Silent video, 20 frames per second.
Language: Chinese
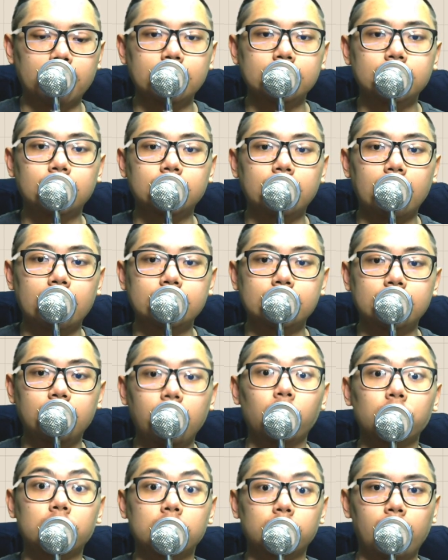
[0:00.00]
今天成交量
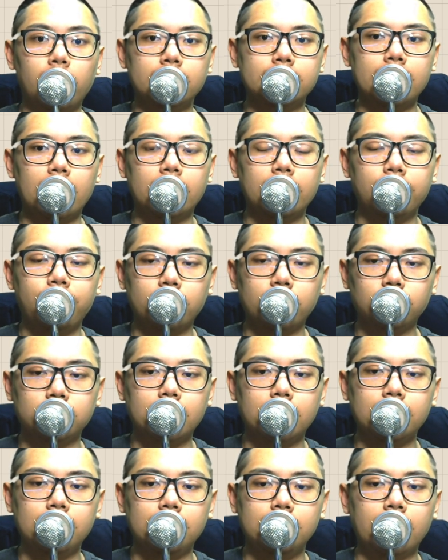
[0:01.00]
六十万张，你防守
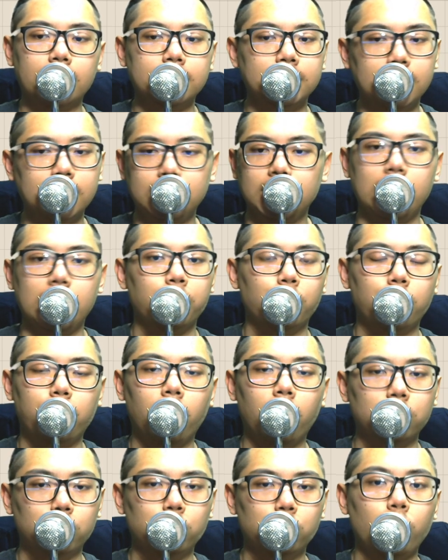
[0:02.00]
今天低点，今天低点不
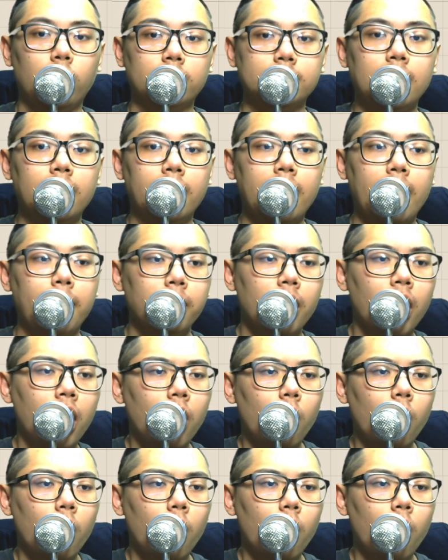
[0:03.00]
破，你继续往上看。